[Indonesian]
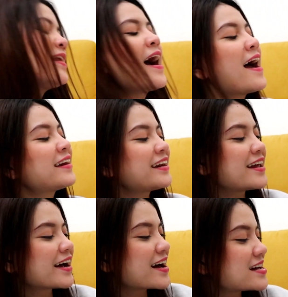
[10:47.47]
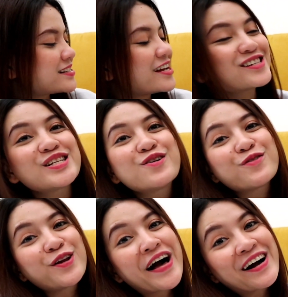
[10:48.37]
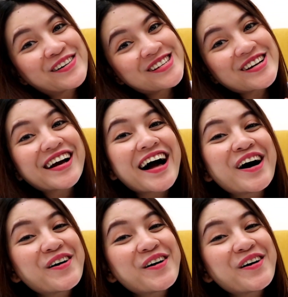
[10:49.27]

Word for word: nah ini dia guys dia sudah follow aku juga